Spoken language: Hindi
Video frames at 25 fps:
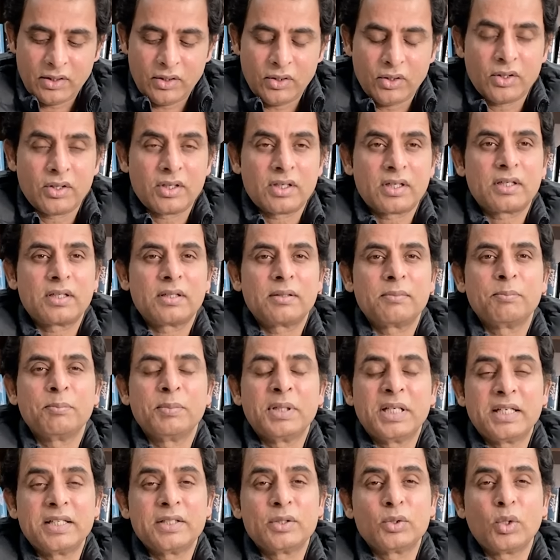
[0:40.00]
और
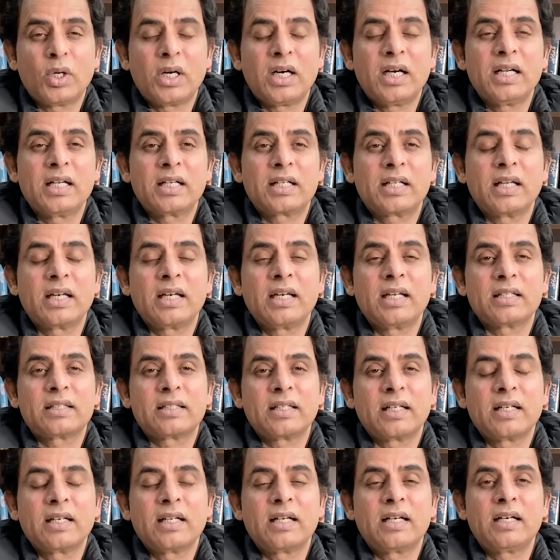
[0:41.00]
मेरी दुआ है कि अल्लाह
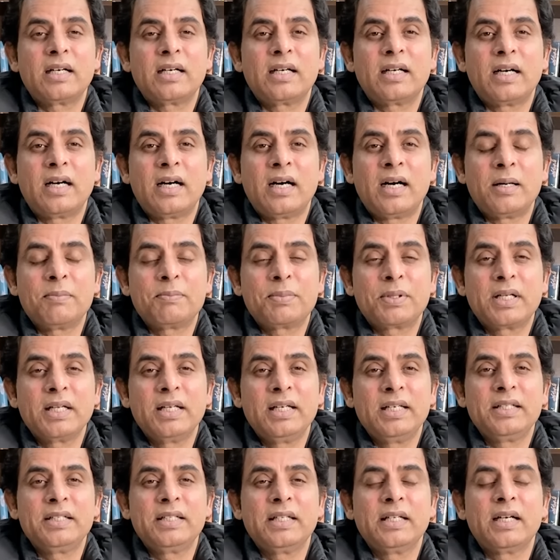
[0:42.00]
ताला आपके
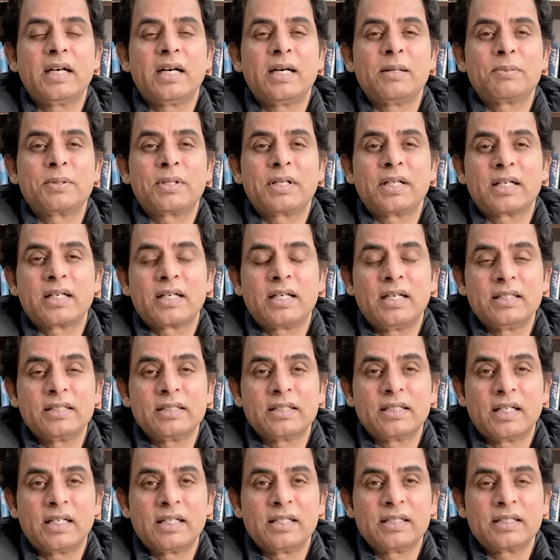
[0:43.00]
लिए आपके
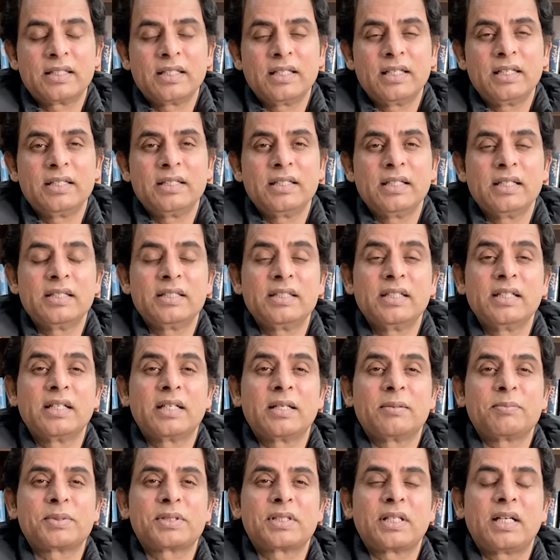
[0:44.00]
ख़ानदान के लिए ये
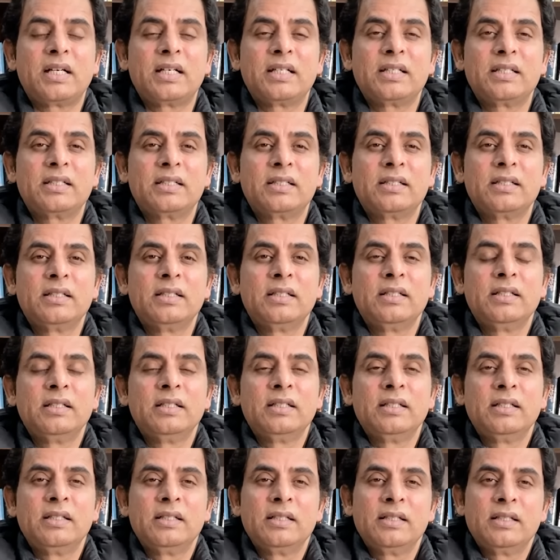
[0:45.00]
रमज़ान
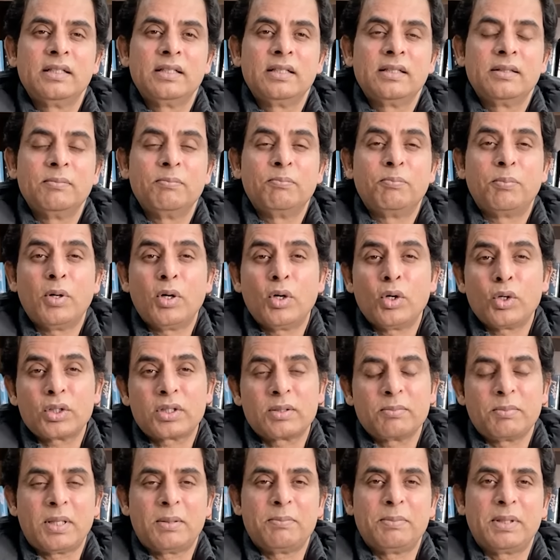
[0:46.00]

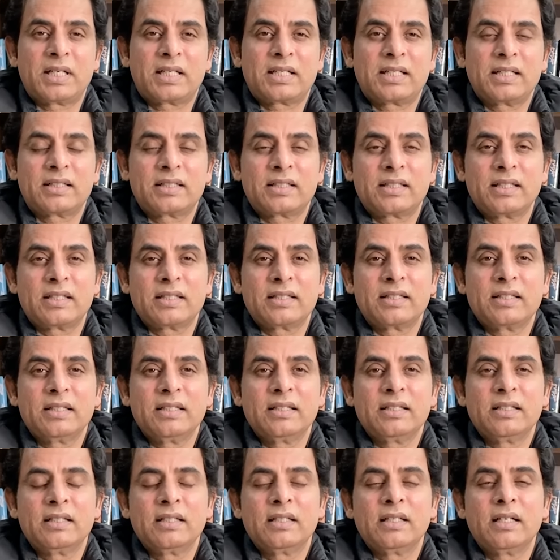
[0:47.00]
बहुत बाबरकत कर दे
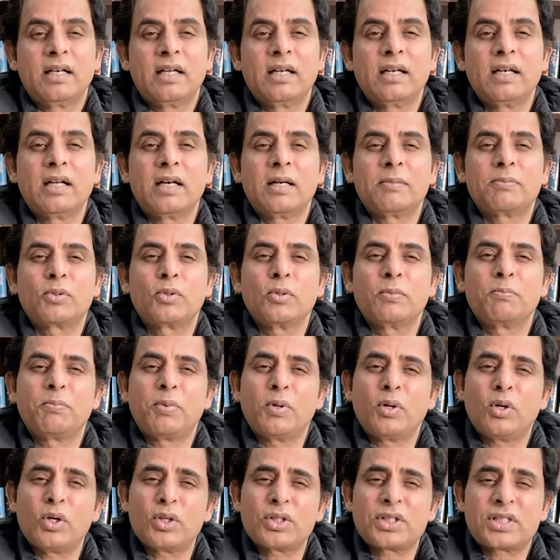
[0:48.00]
अल्लाह आपको
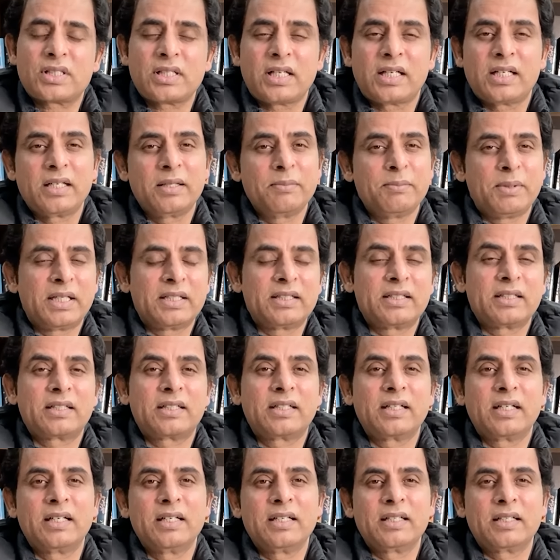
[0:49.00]
बहुत सारी इबादत
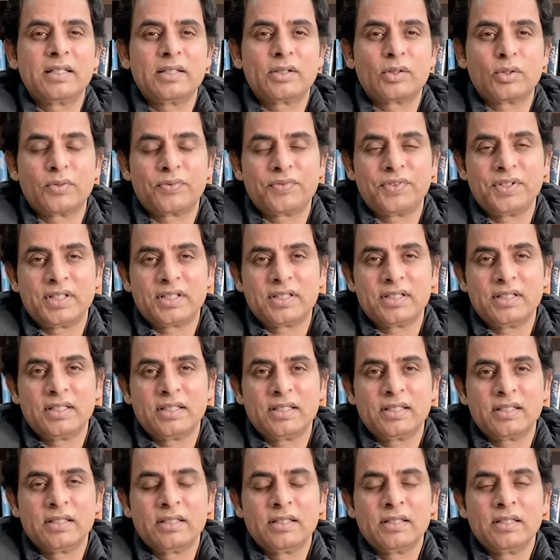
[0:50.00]
करने की तोफ़ी
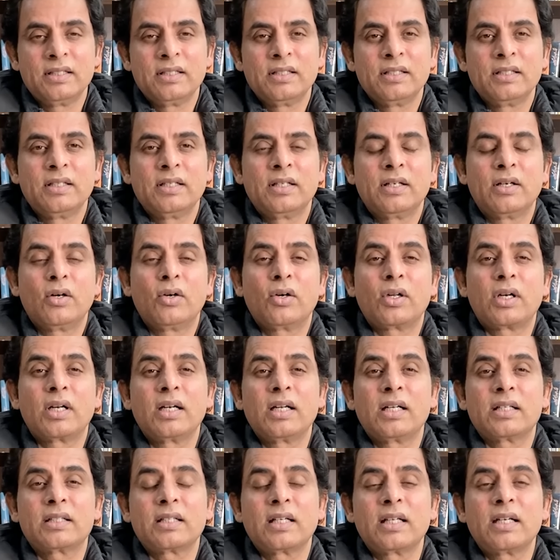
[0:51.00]
दे और
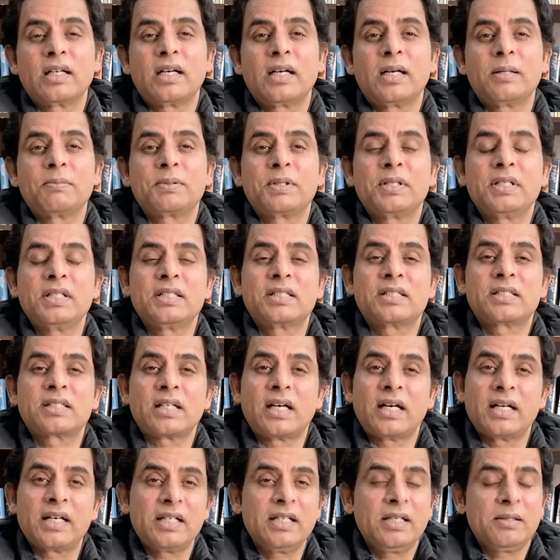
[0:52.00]
अल्लाह ताला आपकी
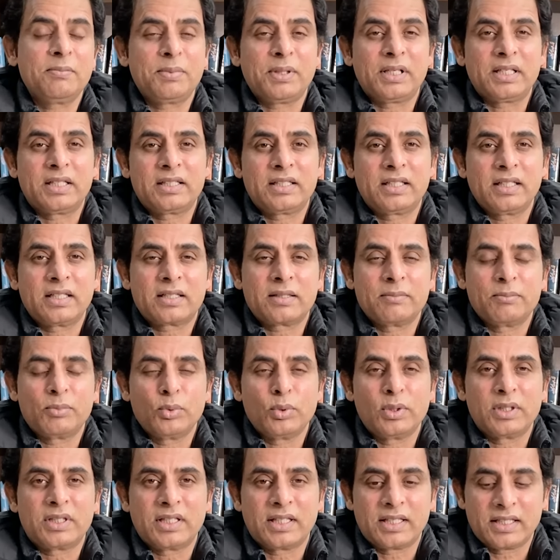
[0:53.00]
सारी इबादतें
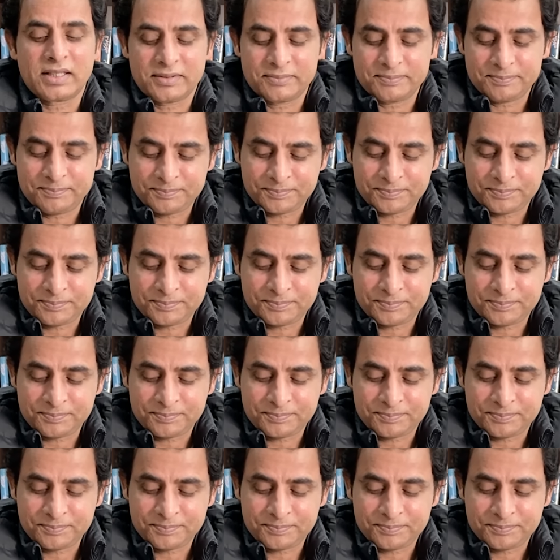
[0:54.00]
कबूल करे